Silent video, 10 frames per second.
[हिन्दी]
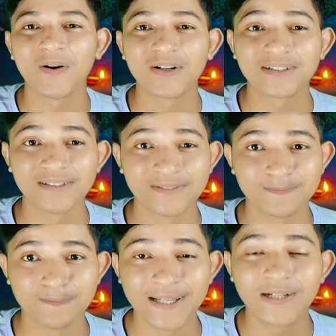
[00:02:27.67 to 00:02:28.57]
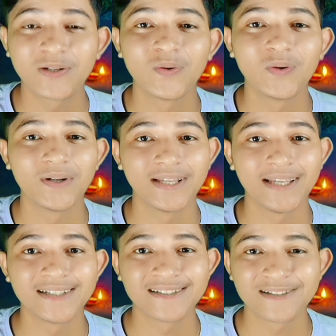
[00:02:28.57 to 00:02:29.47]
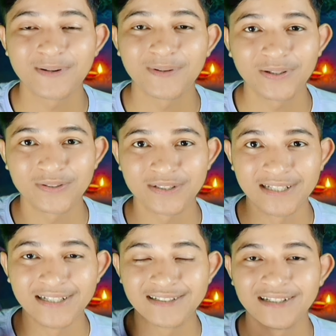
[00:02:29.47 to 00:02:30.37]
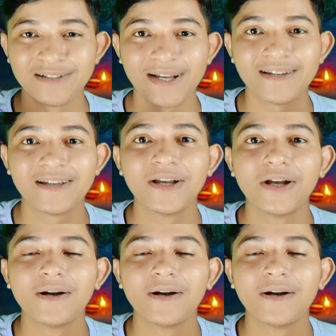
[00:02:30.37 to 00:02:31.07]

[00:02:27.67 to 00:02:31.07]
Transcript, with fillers: और मेरे को एक चीज़ मैं बताऊँ लिटरली भाई